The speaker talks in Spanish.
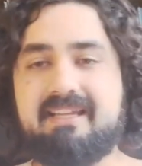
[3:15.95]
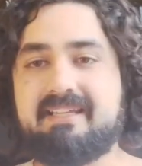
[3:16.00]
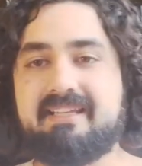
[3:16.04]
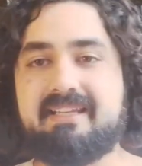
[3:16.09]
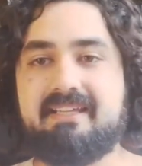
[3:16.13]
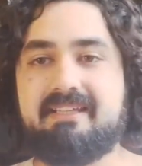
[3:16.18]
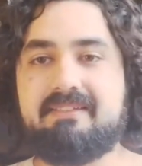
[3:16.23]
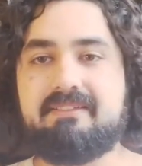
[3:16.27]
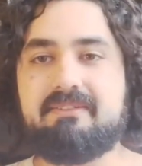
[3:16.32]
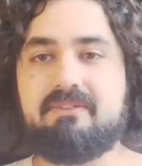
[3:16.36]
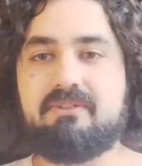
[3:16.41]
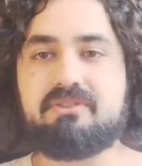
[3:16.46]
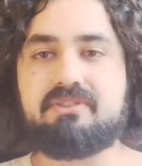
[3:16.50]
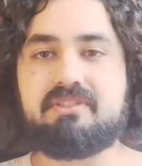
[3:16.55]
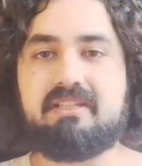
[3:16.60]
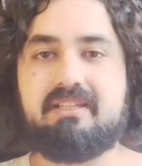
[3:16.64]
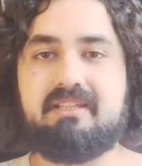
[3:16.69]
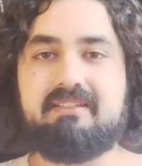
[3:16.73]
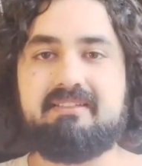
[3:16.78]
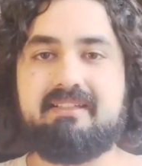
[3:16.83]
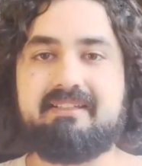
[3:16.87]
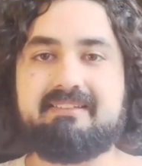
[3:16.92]
que no
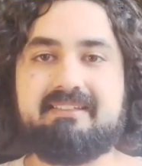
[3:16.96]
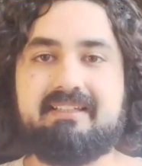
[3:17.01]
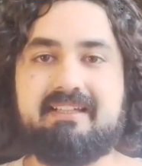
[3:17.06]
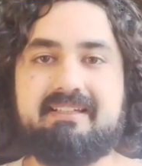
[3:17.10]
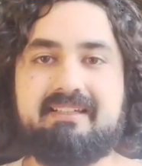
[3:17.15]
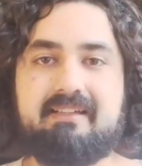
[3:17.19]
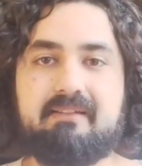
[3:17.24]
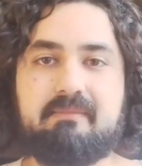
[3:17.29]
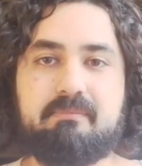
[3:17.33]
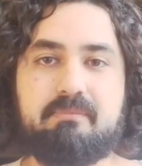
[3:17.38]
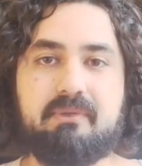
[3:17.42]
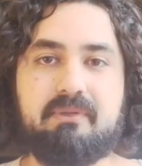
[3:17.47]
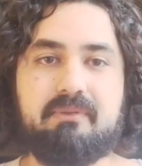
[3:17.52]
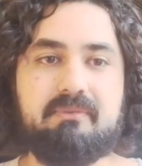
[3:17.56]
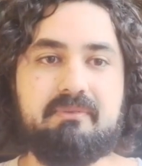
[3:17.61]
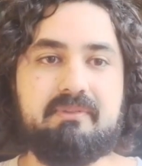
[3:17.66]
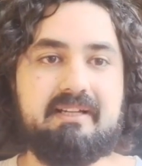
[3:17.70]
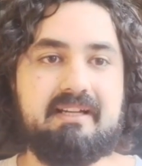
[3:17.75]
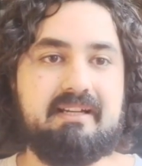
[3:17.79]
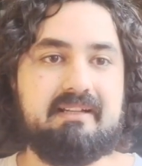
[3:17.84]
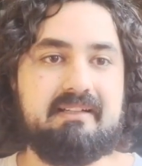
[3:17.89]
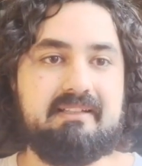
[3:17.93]
se detectarían por
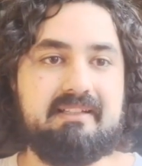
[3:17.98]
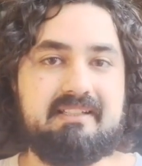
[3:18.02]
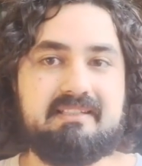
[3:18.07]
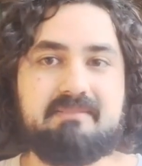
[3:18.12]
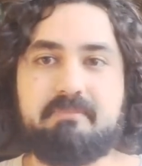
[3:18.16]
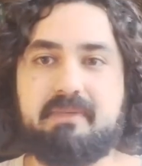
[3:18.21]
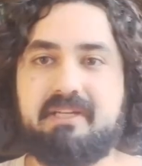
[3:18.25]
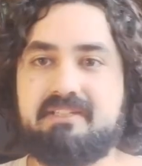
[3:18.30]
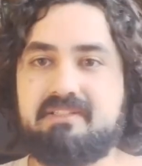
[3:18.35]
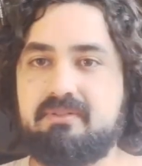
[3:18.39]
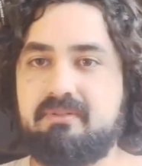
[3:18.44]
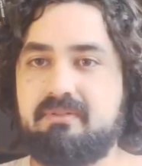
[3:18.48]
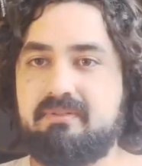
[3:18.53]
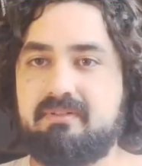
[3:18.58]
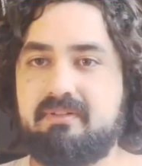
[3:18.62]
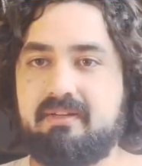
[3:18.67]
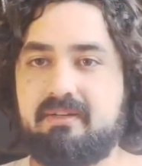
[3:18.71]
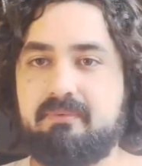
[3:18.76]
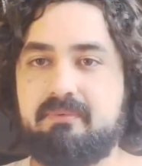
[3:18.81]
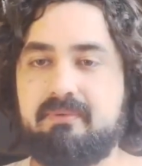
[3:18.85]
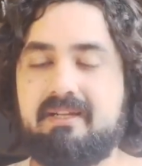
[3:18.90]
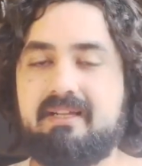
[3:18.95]
una expresión
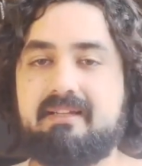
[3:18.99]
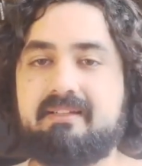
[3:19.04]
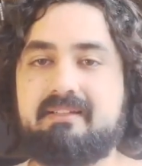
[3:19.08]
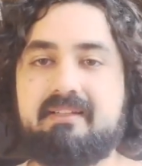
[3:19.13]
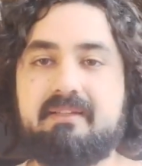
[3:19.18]
regular,